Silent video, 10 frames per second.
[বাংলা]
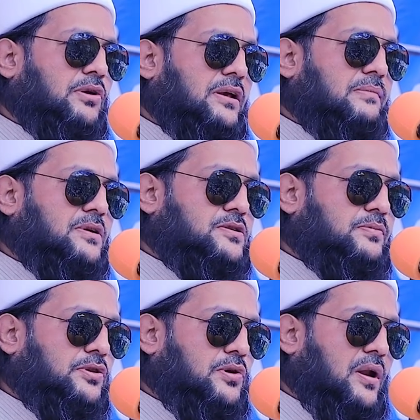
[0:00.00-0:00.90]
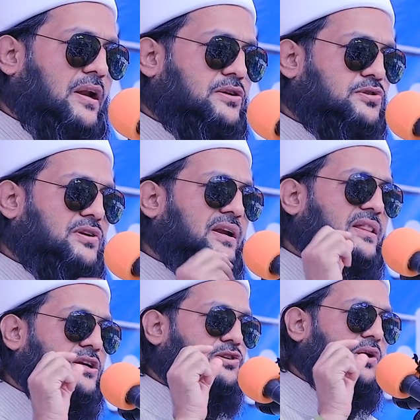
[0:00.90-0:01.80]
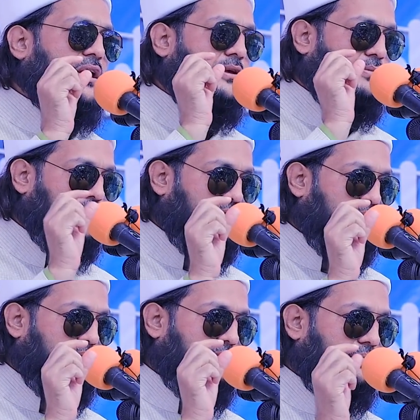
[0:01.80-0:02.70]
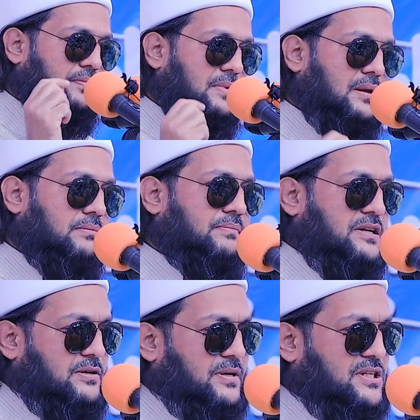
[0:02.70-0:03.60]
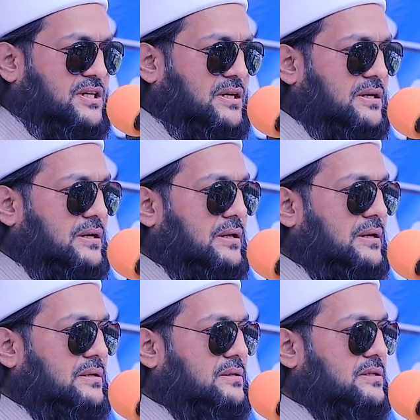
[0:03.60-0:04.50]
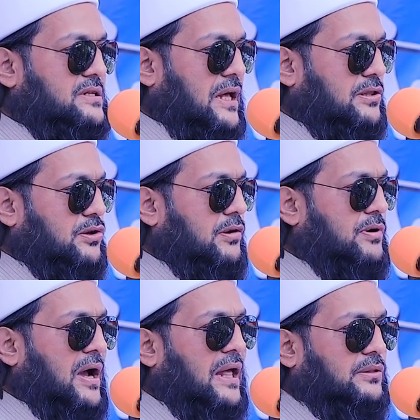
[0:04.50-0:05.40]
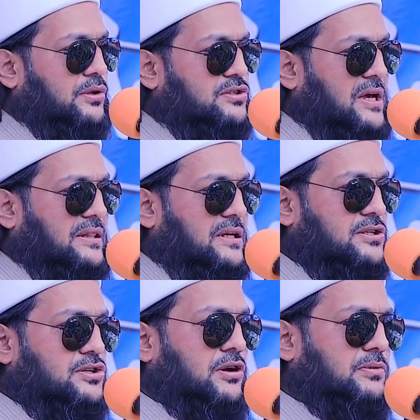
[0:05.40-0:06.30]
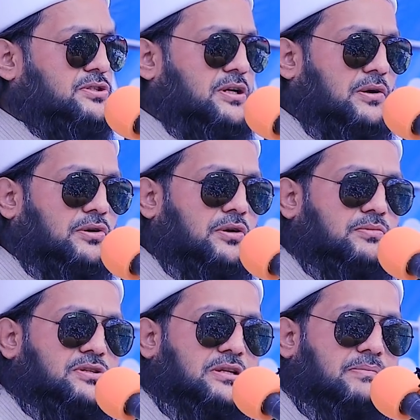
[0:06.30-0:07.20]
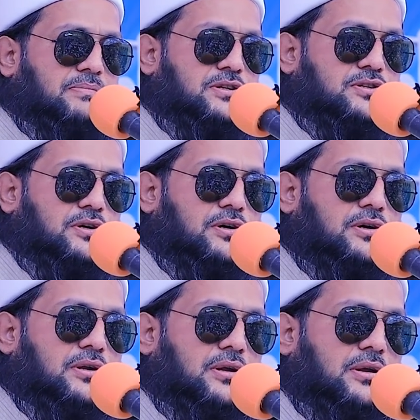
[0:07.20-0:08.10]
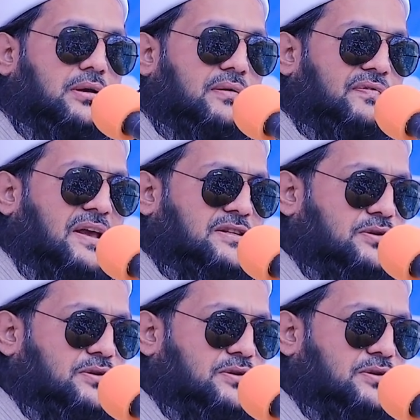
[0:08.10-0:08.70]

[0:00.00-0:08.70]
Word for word: আমলকে মজবুত করার কিছু নির্দেশনা নিব পাশাপাশি জাতীয় এবং আন্তর্জাতিক যে সমস্যাগুলো মুসলিম বিশ্ব ফেস